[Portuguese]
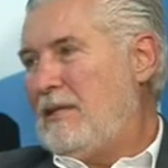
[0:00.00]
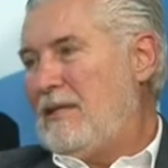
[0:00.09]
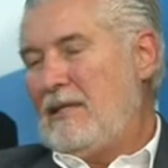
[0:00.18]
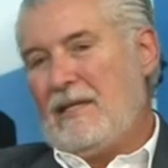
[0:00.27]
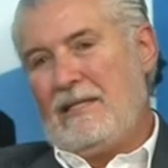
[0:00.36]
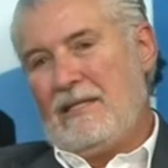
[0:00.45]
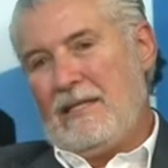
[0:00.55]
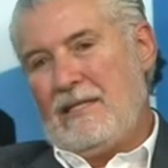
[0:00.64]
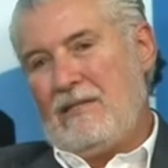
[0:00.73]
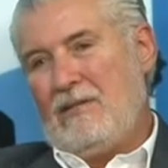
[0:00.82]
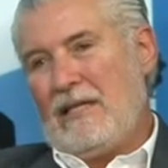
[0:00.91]
é,
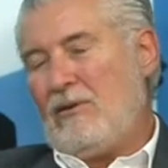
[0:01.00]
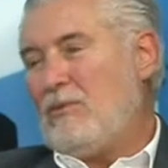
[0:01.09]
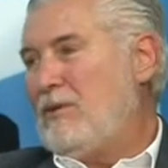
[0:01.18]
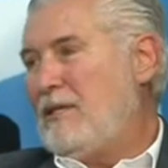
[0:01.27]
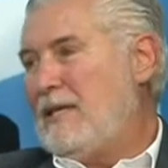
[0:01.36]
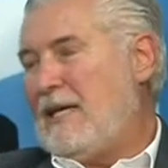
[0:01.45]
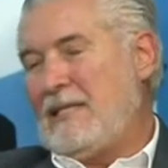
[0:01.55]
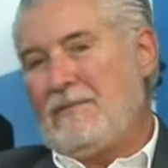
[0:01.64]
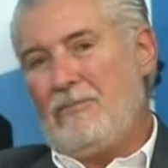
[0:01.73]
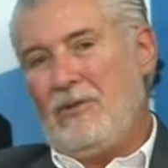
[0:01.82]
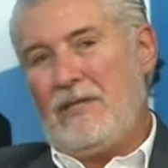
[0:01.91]
desse, da comunidade.
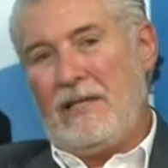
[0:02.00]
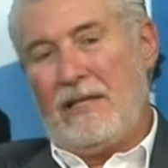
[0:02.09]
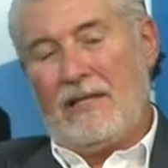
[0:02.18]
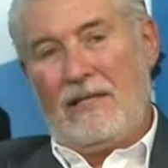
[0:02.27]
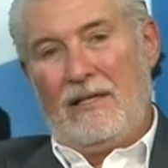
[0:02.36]
Por quê?